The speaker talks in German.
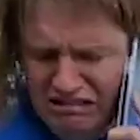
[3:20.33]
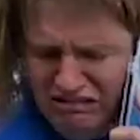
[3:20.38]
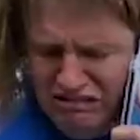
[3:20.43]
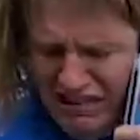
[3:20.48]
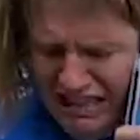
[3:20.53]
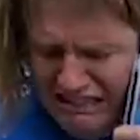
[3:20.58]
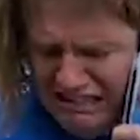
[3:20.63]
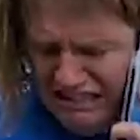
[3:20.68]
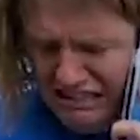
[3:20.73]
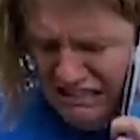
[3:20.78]

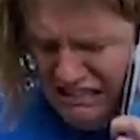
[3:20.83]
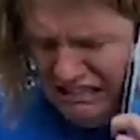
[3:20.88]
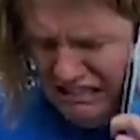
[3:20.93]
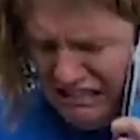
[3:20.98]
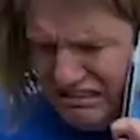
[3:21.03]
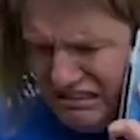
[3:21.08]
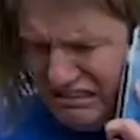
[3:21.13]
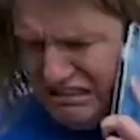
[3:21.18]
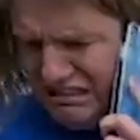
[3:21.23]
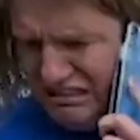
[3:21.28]
Was?
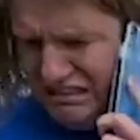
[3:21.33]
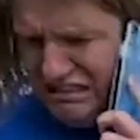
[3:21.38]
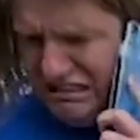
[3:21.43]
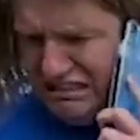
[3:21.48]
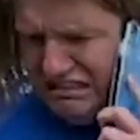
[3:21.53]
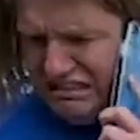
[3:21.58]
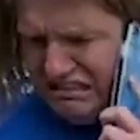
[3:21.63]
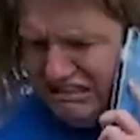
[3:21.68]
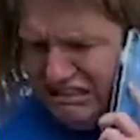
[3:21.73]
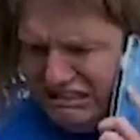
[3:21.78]

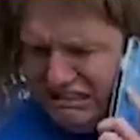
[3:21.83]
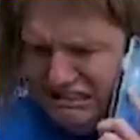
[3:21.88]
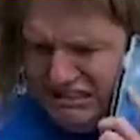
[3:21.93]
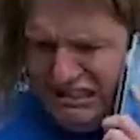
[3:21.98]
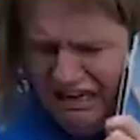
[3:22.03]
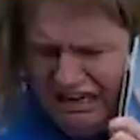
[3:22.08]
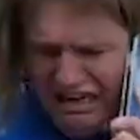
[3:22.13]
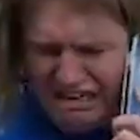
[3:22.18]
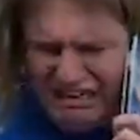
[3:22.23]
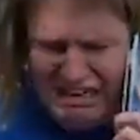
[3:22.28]

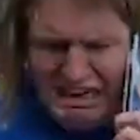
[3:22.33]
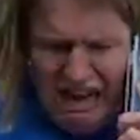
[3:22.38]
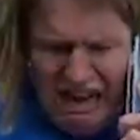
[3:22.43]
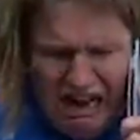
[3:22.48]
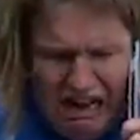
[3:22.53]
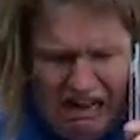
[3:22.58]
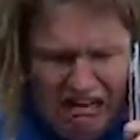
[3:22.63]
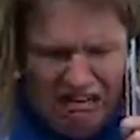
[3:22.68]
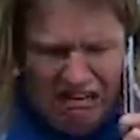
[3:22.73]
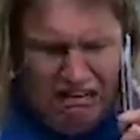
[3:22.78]
Ja, na
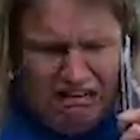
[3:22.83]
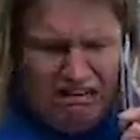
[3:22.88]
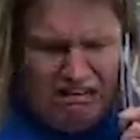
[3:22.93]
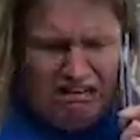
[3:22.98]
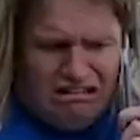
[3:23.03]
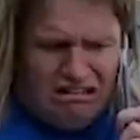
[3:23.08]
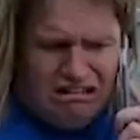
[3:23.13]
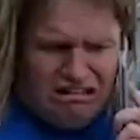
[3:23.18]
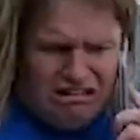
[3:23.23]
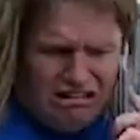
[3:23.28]
klar.
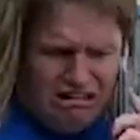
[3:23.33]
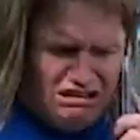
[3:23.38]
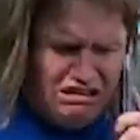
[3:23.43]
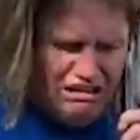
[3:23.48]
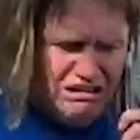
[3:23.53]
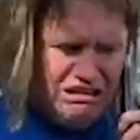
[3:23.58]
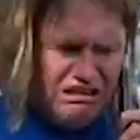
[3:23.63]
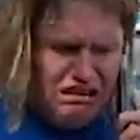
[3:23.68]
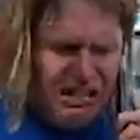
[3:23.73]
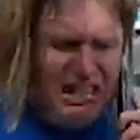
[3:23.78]

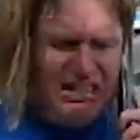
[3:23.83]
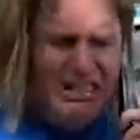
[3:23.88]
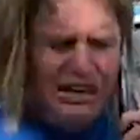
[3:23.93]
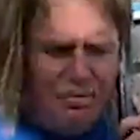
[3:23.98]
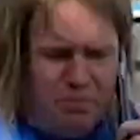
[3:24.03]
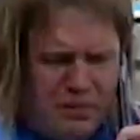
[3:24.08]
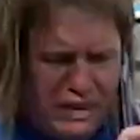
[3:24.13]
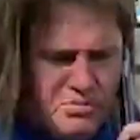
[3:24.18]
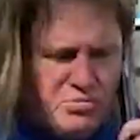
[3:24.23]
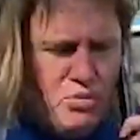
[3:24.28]
Es
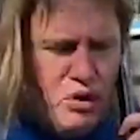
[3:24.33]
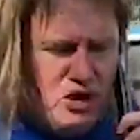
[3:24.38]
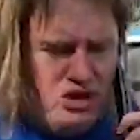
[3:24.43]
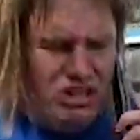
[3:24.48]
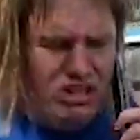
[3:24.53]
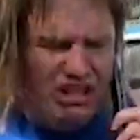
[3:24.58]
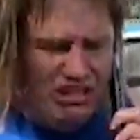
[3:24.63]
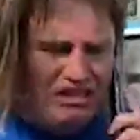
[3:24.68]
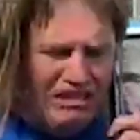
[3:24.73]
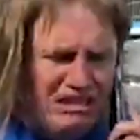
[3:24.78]
gibt in
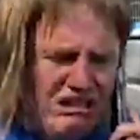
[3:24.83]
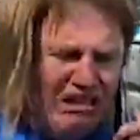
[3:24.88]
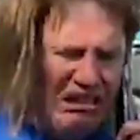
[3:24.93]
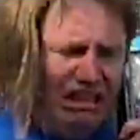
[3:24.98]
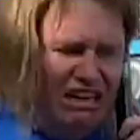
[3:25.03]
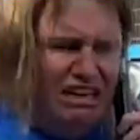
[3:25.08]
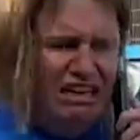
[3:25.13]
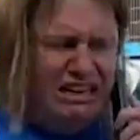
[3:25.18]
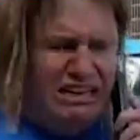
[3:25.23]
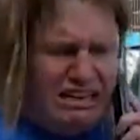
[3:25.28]
München,
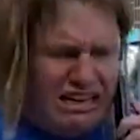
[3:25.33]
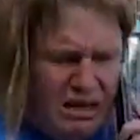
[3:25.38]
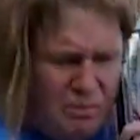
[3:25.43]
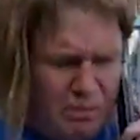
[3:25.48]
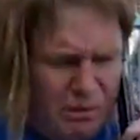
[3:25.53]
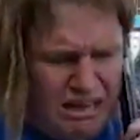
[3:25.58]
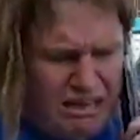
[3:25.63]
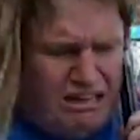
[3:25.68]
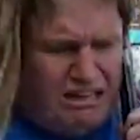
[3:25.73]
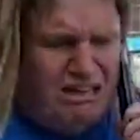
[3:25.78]

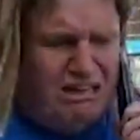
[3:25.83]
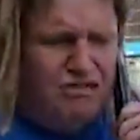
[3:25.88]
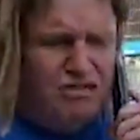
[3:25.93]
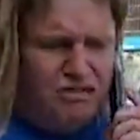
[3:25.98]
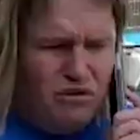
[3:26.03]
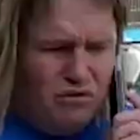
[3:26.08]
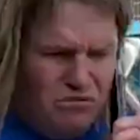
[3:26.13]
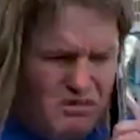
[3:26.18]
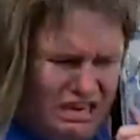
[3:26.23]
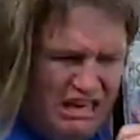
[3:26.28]
gibt
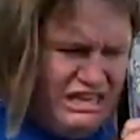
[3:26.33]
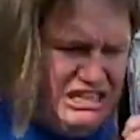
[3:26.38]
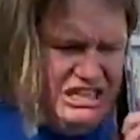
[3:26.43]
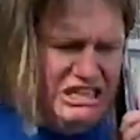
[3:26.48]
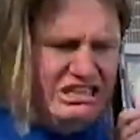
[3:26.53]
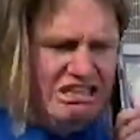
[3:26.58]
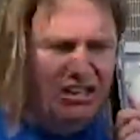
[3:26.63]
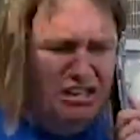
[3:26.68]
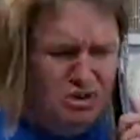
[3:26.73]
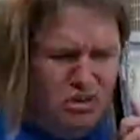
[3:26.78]
für
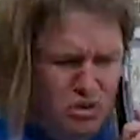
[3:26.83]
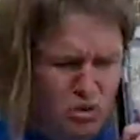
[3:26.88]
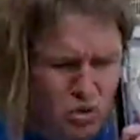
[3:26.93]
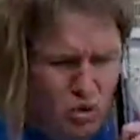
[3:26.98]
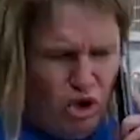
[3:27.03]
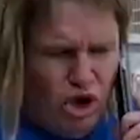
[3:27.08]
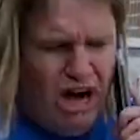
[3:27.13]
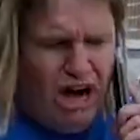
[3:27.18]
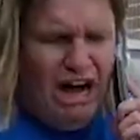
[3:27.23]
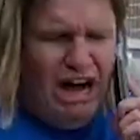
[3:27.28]
mich
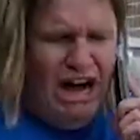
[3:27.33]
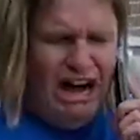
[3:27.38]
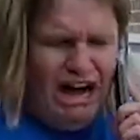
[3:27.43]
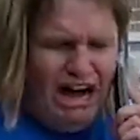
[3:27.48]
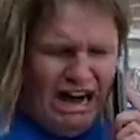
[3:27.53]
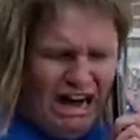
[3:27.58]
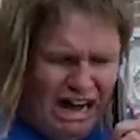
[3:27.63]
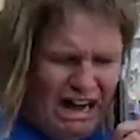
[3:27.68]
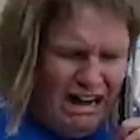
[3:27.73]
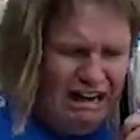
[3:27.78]
nur
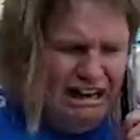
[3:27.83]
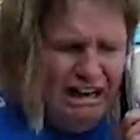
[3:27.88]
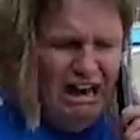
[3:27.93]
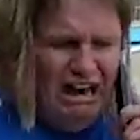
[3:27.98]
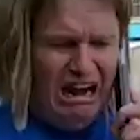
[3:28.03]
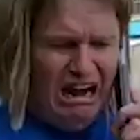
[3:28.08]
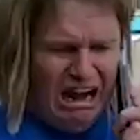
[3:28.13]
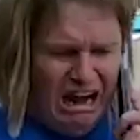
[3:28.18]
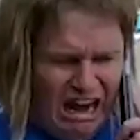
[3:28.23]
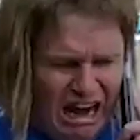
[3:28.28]
eine
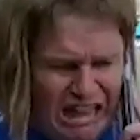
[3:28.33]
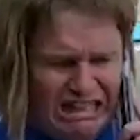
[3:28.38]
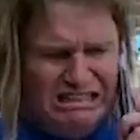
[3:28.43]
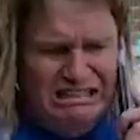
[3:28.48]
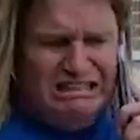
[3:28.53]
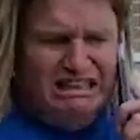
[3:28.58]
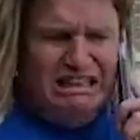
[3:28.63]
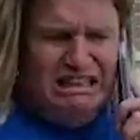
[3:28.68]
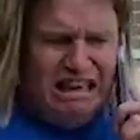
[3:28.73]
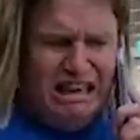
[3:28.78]

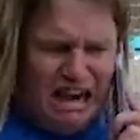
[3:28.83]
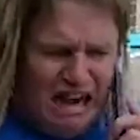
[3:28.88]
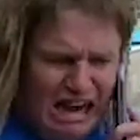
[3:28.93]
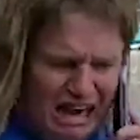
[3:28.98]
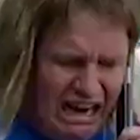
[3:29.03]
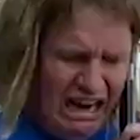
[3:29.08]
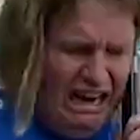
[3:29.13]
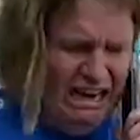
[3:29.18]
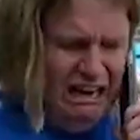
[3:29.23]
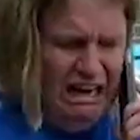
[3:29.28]
einzige
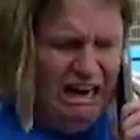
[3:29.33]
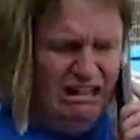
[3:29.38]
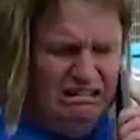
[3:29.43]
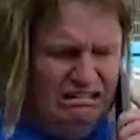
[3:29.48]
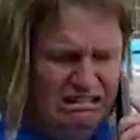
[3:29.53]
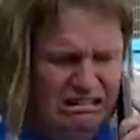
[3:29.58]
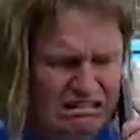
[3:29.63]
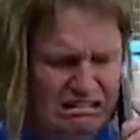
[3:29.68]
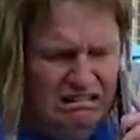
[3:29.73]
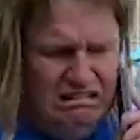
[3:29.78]
Arena.
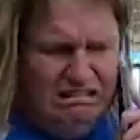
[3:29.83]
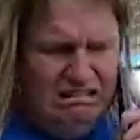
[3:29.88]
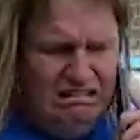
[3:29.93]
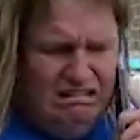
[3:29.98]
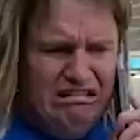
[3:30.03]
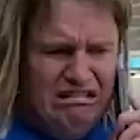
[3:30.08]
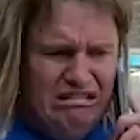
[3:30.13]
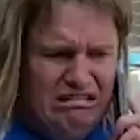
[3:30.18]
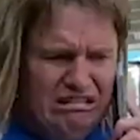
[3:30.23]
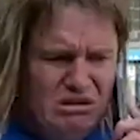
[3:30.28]

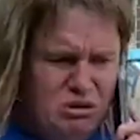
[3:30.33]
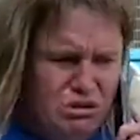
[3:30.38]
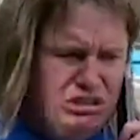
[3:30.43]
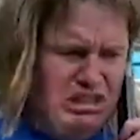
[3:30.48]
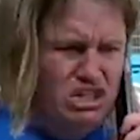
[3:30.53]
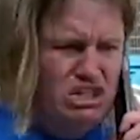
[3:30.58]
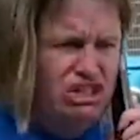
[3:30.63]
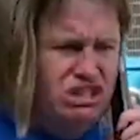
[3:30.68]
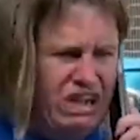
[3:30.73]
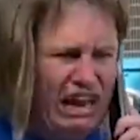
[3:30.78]
Und die
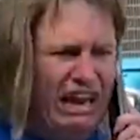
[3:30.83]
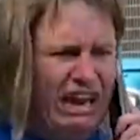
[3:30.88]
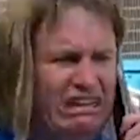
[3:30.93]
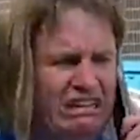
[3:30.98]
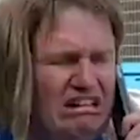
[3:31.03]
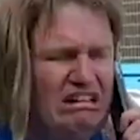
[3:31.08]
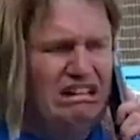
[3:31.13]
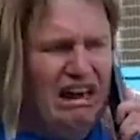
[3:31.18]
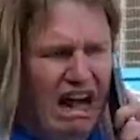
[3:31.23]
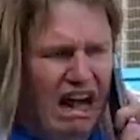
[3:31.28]
steht
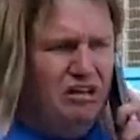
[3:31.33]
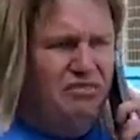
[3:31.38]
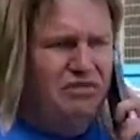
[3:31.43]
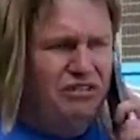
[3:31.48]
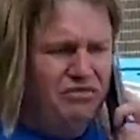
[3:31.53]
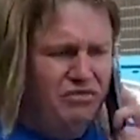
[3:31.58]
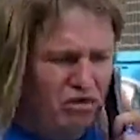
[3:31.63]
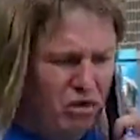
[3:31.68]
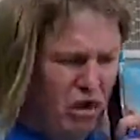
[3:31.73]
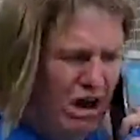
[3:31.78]
nach wie
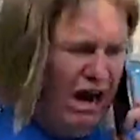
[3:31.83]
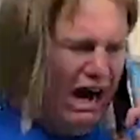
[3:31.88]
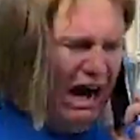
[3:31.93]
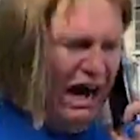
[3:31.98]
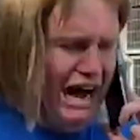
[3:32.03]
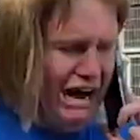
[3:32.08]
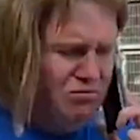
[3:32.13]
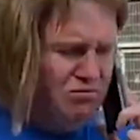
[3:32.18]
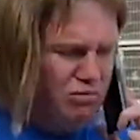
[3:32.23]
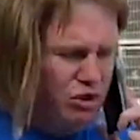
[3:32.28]
vor
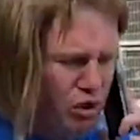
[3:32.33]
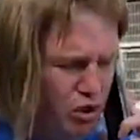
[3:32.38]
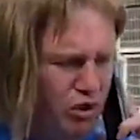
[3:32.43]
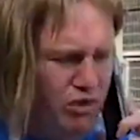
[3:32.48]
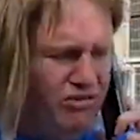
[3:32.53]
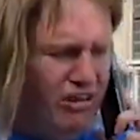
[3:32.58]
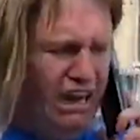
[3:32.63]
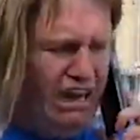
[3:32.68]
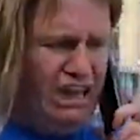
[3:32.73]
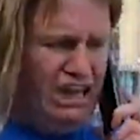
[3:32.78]
am
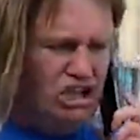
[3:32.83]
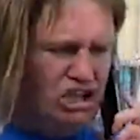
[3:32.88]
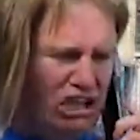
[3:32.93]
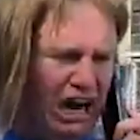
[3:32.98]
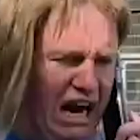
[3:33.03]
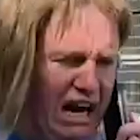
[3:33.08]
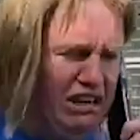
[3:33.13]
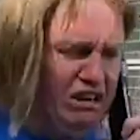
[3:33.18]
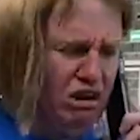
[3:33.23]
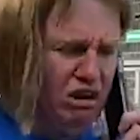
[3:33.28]
Grünwalder
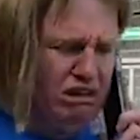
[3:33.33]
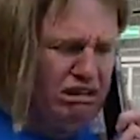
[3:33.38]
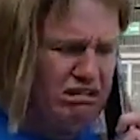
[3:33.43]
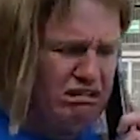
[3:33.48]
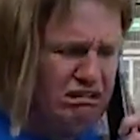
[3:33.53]
Stadion.